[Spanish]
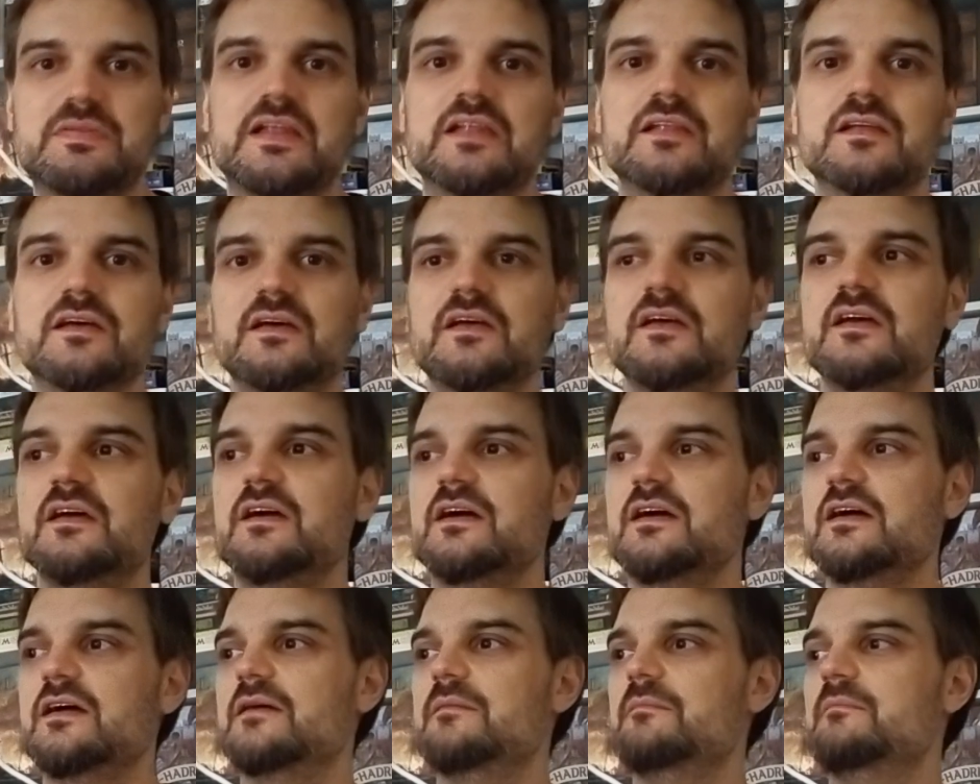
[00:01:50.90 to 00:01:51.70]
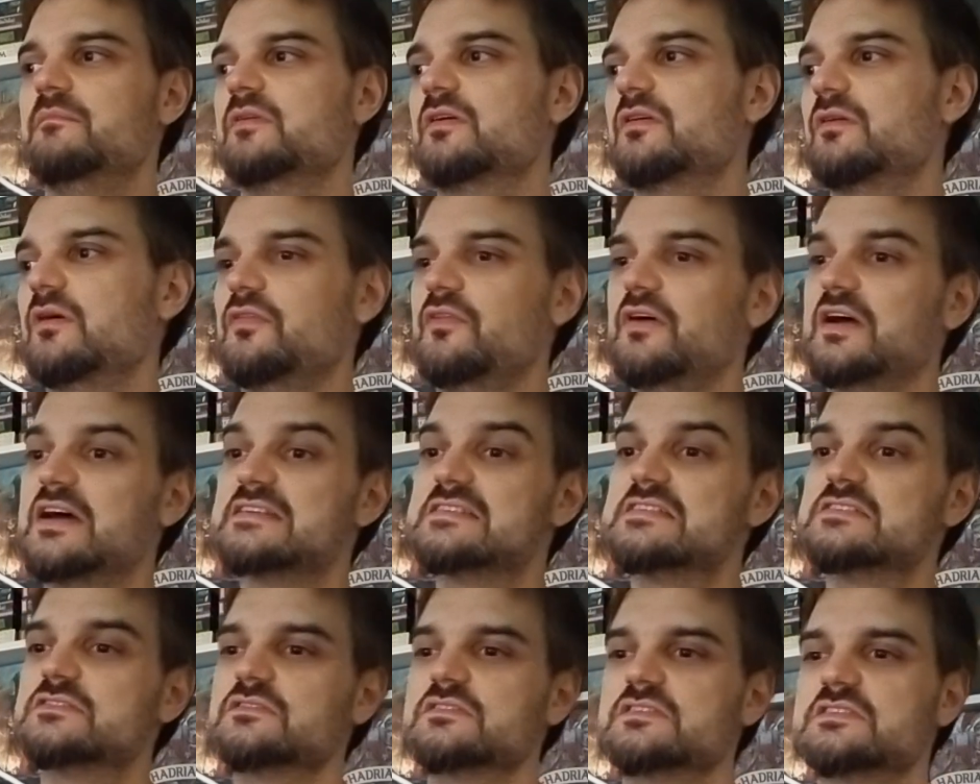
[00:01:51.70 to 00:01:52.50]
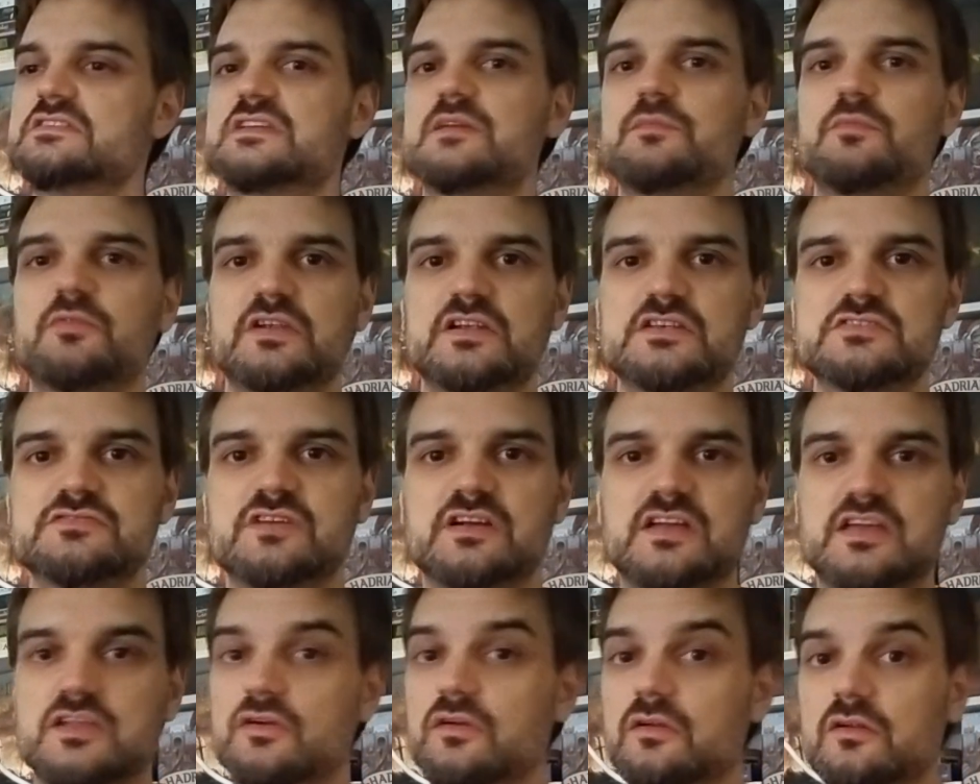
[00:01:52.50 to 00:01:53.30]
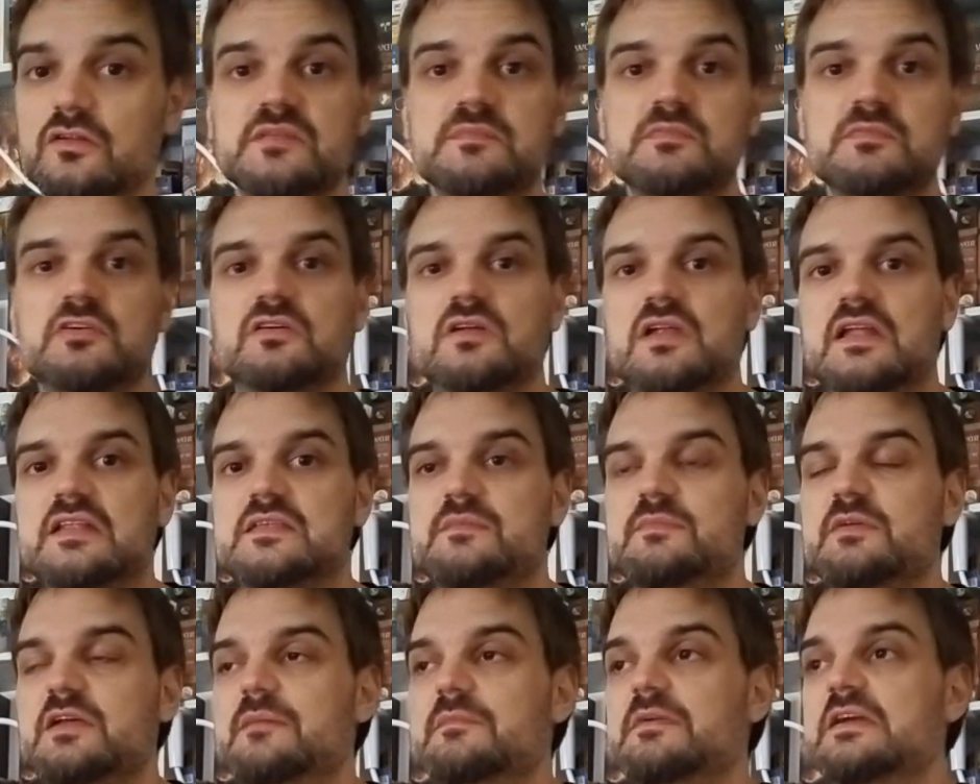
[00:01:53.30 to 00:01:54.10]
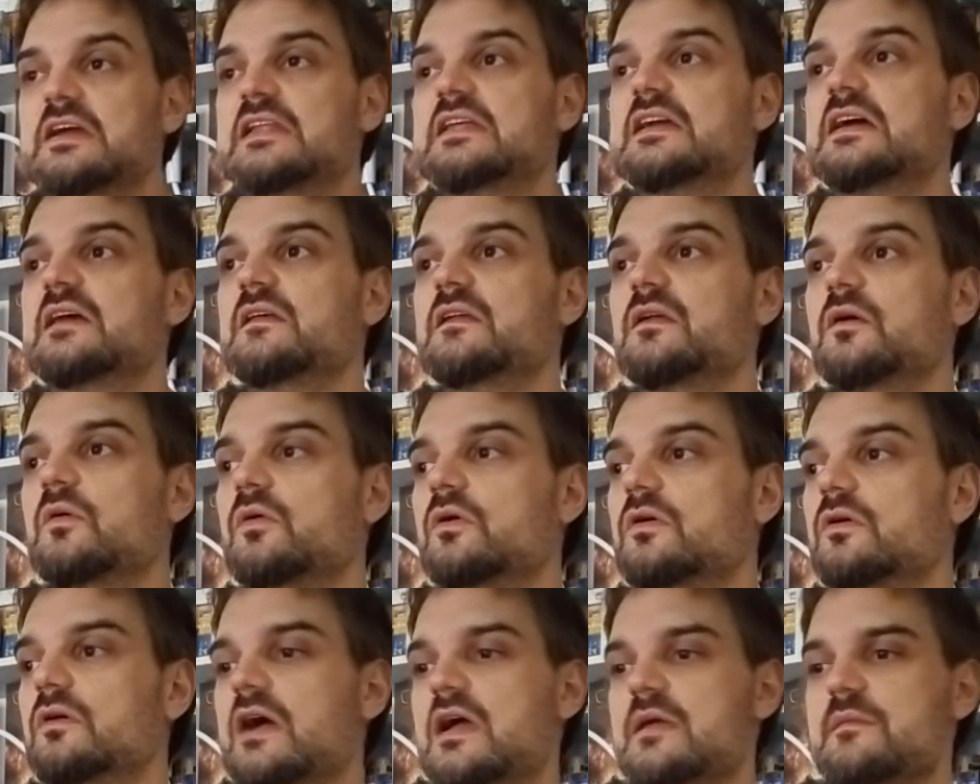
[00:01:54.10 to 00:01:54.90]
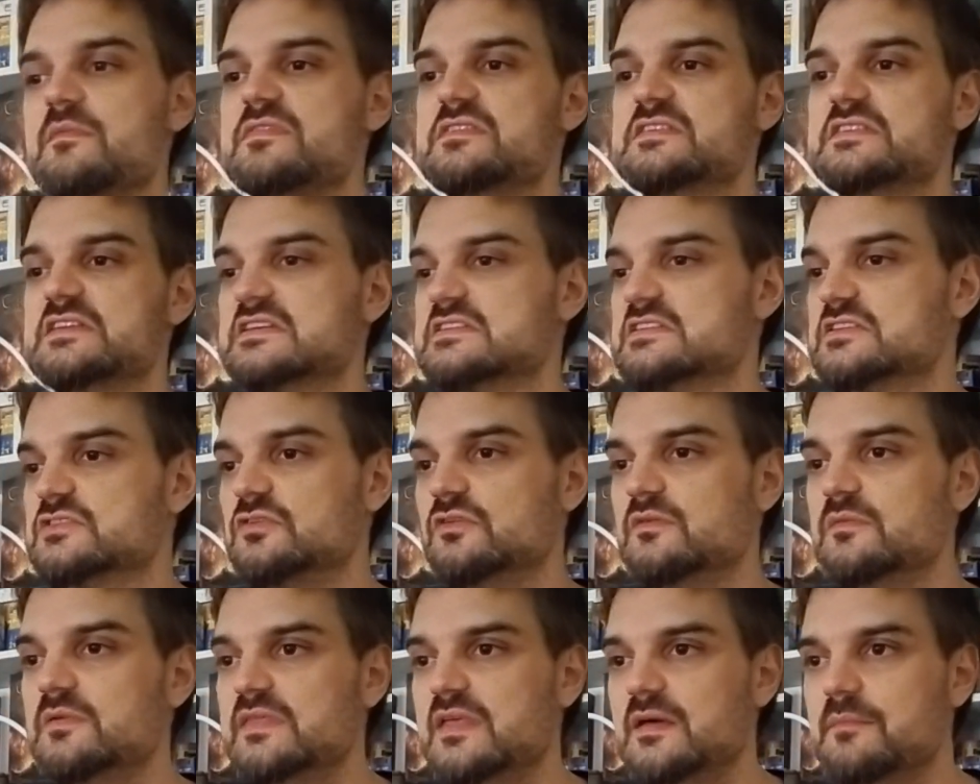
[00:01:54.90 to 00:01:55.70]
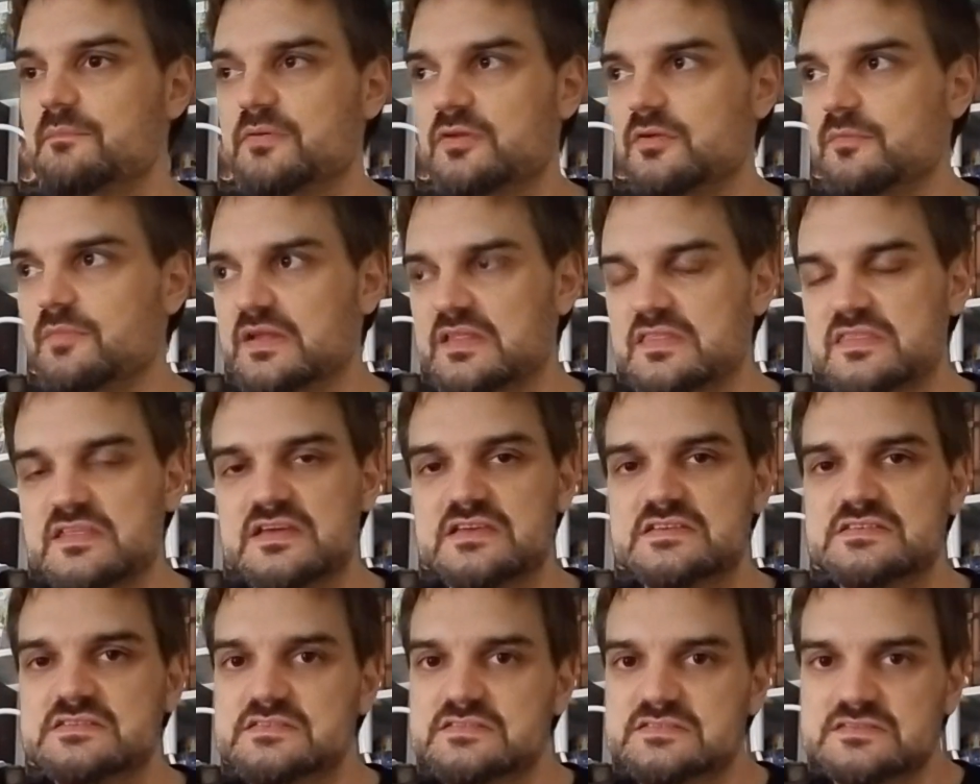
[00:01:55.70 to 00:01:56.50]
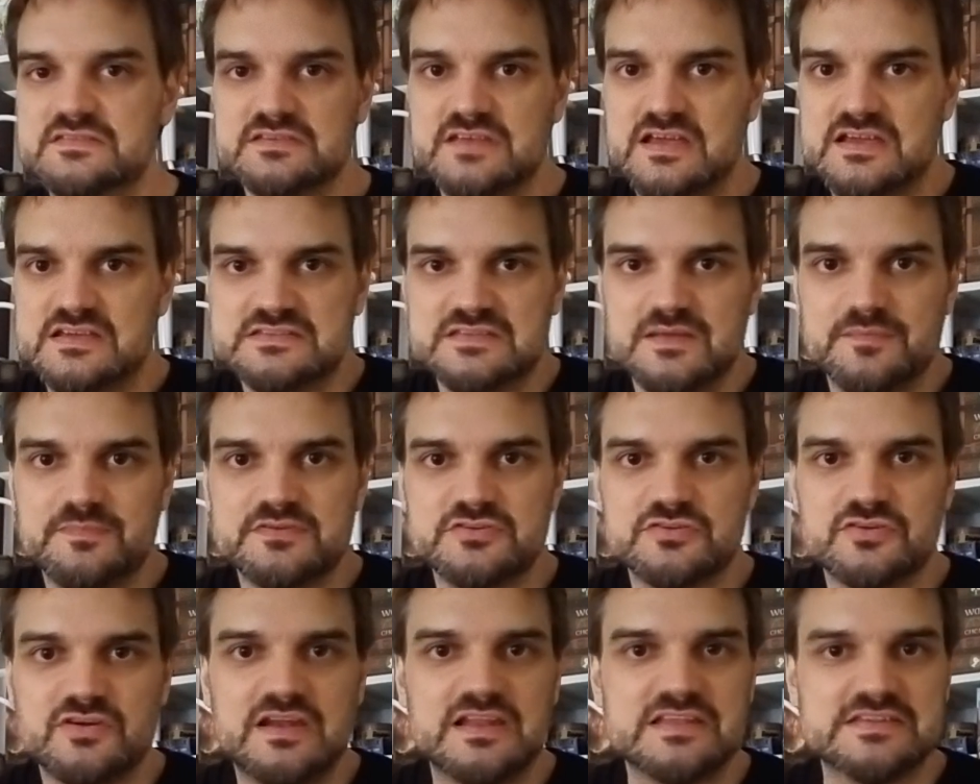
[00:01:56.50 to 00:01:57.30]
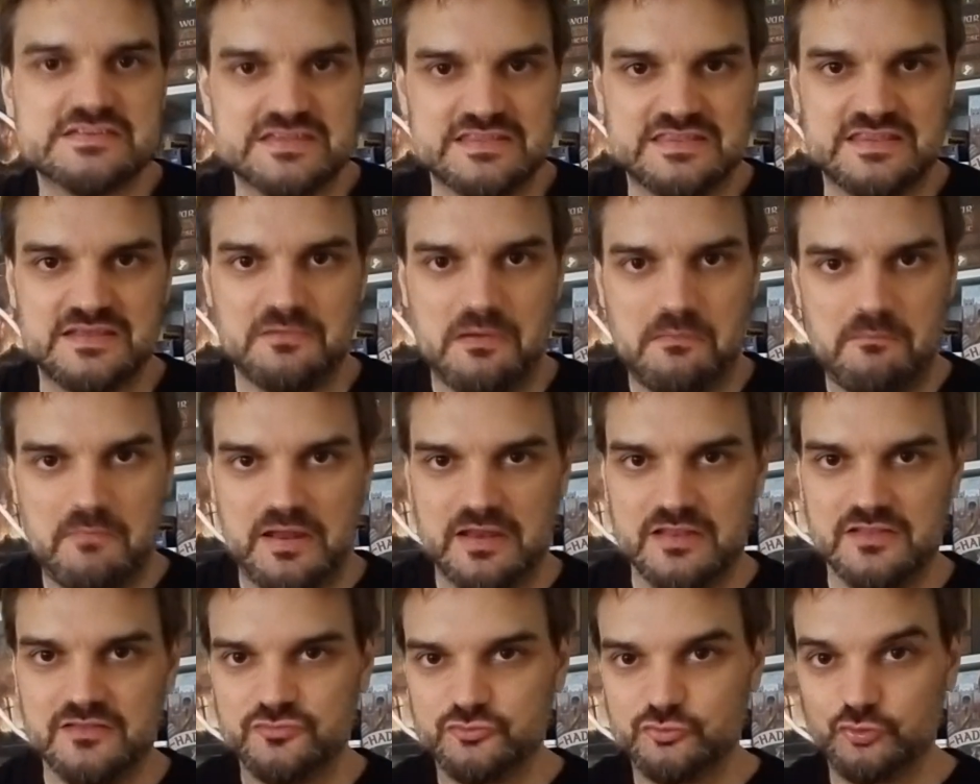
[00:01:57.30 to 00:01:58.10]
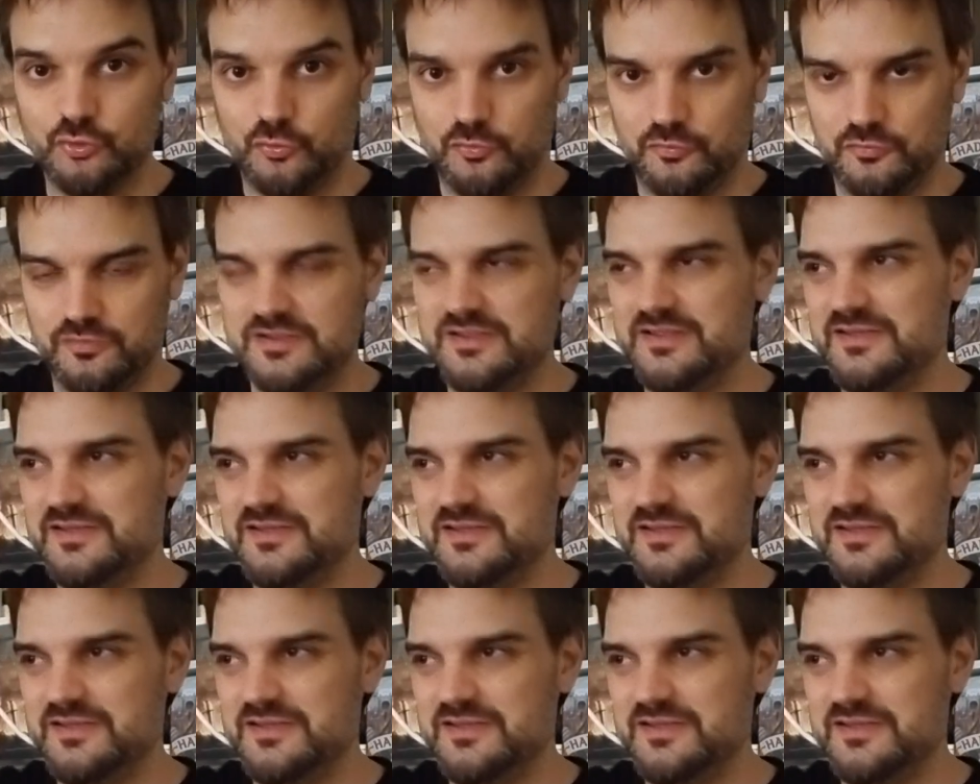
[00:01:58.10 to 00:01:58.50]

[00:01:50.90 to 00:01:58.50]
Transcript: plan, em, cuando hagas esto tienes que poner esto aquí, ¿no? Lo típico, la típica mecánica del juego, hay veces que se te olvida, pero parece que a esta persona le sentaba mal todo.